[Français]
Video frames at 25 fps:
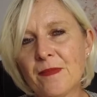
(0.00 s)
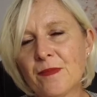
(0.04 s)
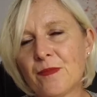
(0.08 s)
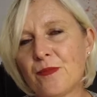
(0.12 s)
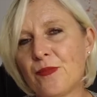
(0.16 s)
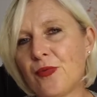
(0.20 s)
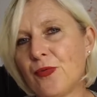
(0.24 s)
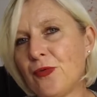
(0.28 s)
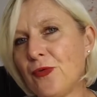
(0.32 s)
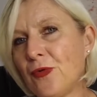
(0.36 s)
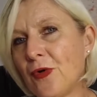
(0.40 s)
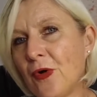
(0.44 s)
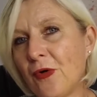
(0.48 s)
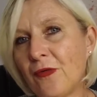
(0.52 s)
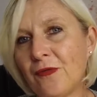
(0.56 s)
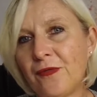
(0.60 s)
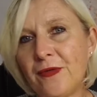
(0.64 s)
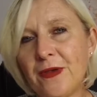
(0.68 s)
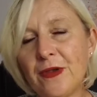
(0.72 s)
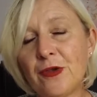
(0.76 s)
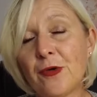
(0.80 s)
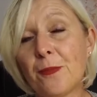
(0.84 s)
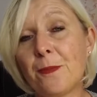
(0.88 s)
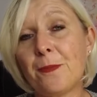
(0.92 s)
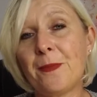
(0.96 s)
plus envie
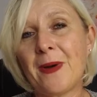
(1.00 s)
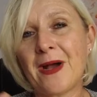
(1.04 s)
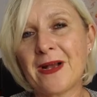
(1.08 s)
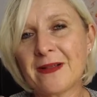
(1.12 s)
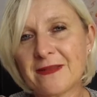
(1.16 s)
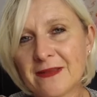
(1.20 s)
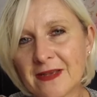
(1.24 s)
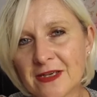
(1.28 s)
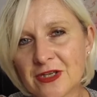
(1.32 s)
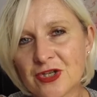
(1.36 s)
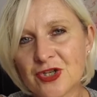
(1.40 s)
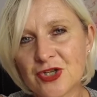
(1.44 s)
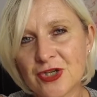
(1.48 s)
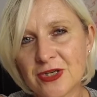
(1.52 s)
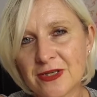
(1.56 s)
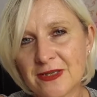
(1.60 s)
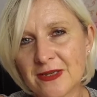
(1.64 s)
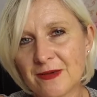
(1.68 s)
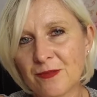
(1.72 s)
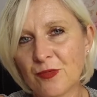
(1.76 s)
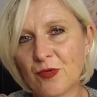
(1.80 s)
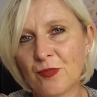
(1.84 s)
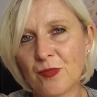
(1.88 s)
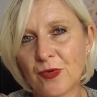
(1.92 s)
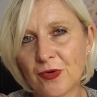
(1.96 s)
de partager des
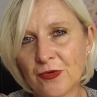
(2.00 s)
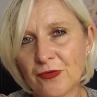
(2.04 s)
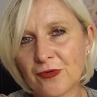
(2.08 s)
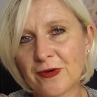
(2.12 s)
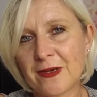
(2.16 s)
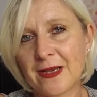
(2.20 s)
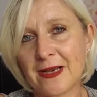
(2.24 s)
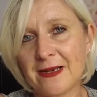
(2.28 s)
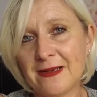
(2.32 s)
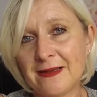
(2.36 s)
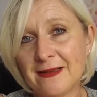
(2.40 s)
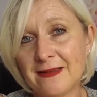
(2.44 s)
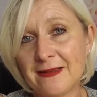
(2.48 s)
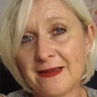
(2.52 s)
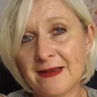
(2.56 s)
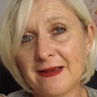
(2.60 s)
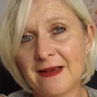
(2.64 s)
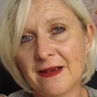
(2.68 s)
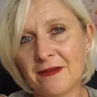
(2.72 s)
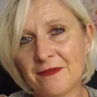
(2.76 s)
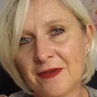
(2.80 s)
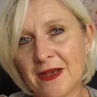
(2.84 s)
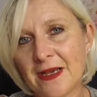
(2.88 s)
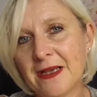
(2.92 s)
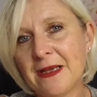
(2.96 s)
moments de qualité
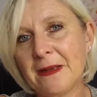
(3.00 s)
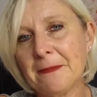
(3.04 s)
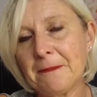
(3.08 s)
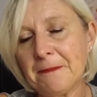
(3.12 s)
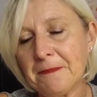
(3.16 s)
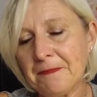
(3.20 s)
avec.